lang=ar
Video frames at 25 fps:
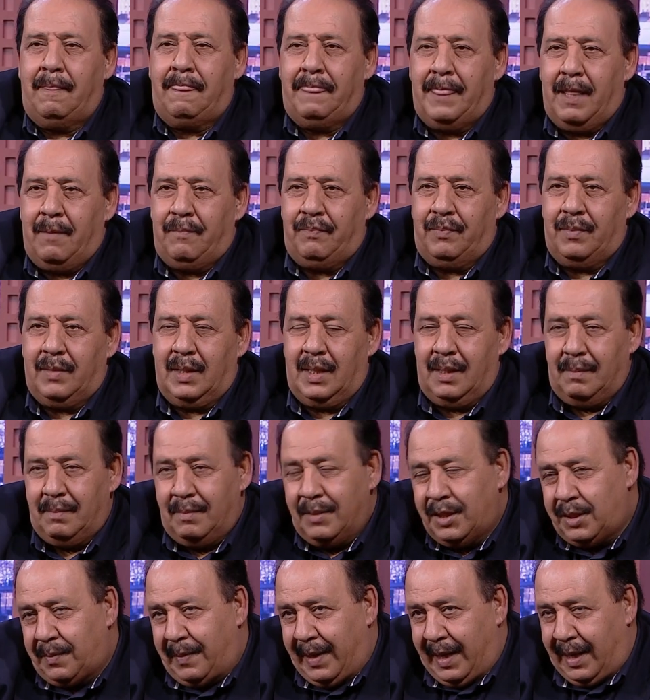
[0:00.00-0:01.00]
باهيه
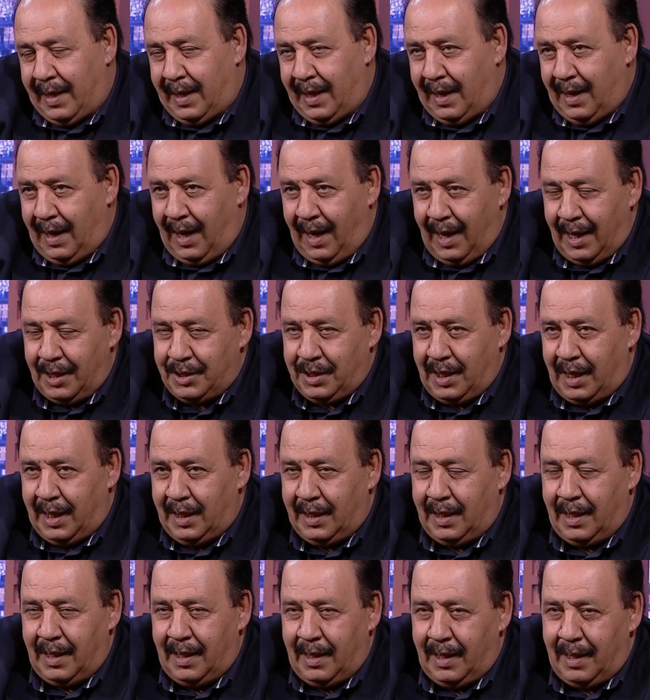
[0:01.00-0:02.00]
مش باهيه يعني حاجه
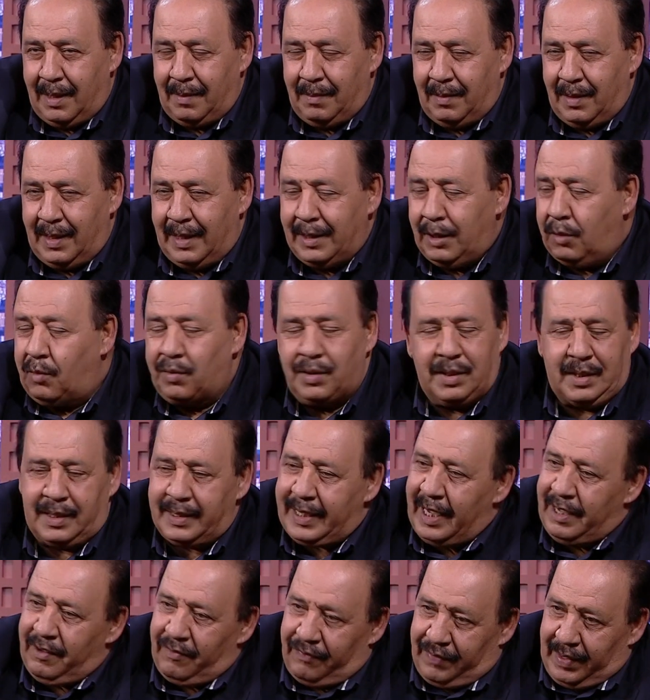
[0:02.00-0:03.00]
انا انا كنت
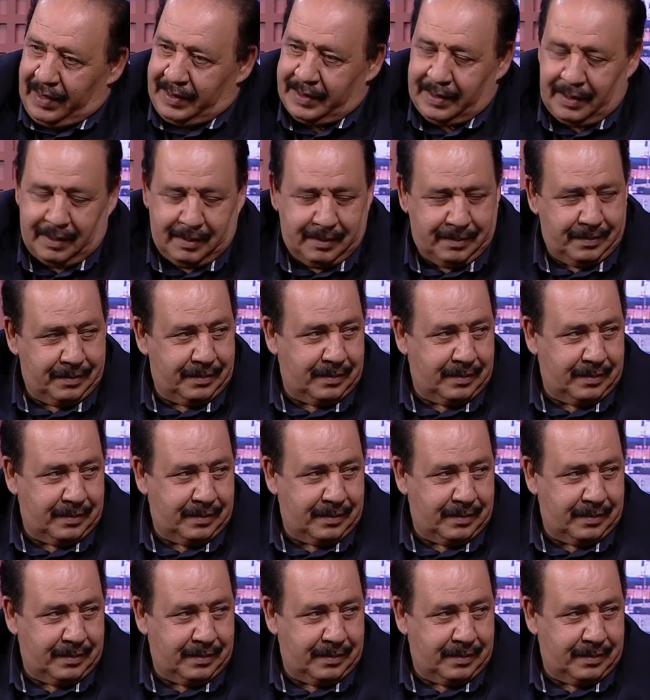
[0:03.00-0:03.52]
متكيف ياسر